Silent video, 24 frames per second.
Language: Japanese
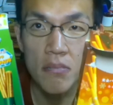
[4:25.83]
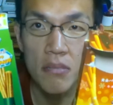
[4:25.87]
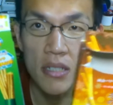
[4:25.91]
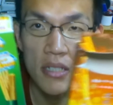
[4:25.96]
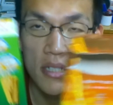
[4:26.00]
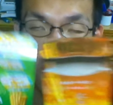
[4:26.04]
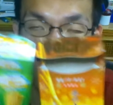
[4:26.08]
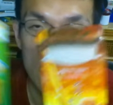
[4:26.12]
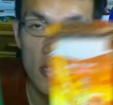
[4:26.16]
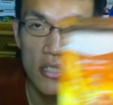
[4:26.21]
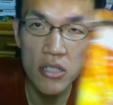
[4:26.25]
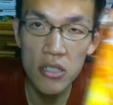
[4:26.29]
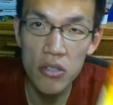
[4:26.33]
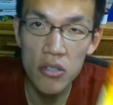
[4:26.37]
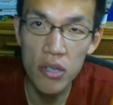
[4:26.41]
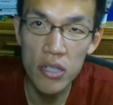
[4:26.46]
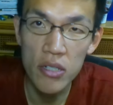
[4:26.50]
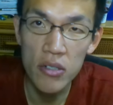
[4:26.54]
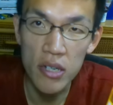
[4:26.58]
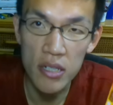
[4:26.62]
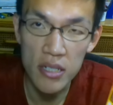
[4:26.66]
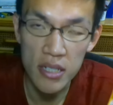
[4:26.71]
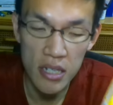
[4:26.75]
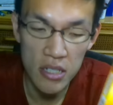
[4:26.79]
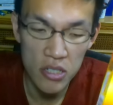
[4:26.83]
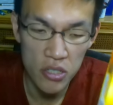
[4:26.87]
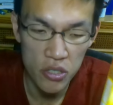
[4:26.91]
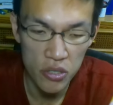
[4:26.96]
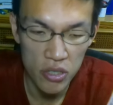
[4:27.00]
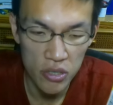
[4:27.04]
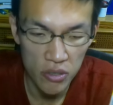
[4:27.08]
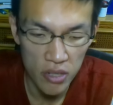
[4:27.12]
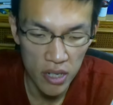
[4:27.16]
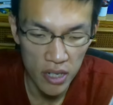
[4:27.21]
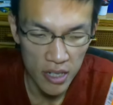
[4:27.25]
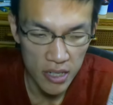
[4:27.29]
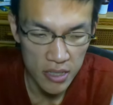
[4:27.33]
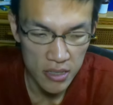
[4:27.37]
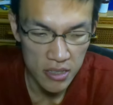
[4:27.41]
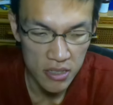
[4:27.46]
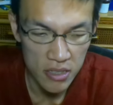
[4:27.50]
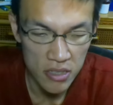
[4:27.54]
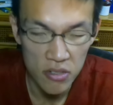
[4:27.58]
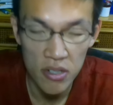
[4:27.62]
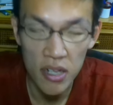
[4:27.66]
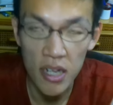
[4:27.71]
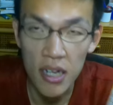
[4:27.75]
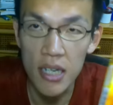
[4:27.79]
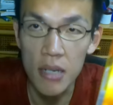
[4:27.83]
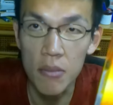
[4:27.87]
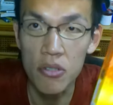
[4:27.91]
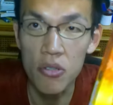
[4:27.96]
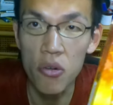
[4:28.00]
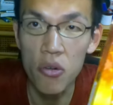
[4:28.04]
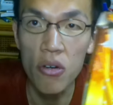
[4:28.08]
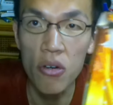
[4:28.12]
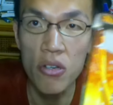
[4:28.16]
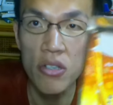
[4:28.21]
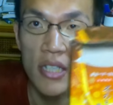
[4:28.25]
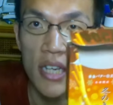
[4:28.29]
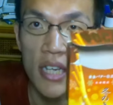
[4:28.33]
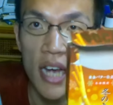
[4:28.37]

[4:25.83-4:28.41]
それぞれ3種類の中に5つの中でも特に